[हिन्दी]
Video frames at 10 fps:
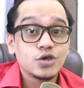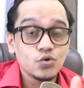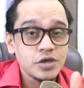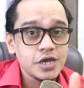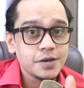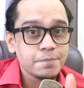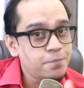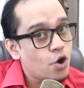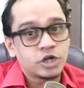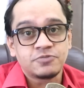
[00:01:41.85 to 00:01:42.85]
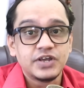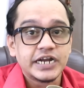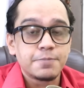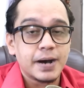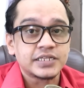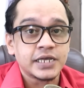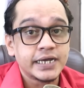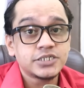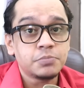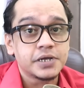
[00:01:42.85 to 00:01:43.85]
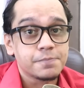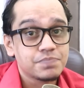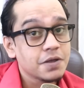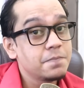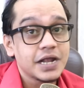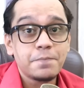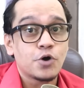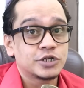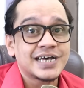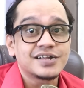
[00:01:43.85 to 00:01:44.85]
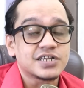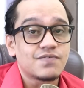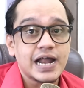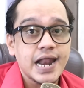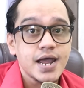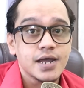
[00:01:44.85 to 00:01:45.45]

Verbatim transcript: क्योंकि बहुत वियर्ड बातें हैं इसमें मेरे बहुत सारे सवाल